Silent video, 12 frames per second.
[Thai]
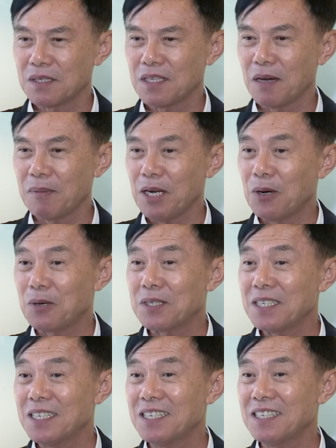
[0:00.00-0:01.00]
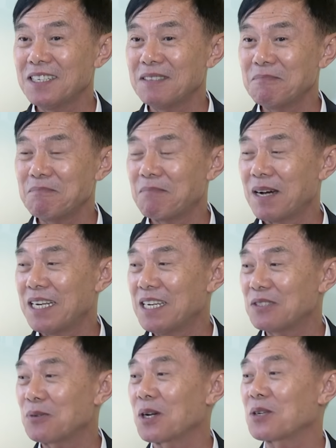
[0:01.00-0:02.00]
อย่าไปลงชื่อบันทึ
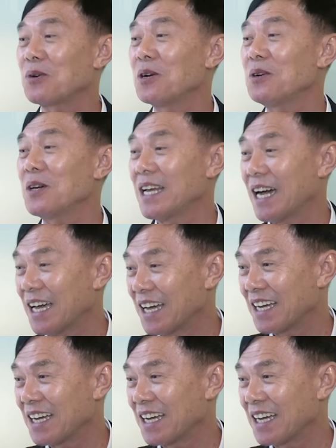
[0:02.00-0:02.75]
กตรวจค้นด้วยนะ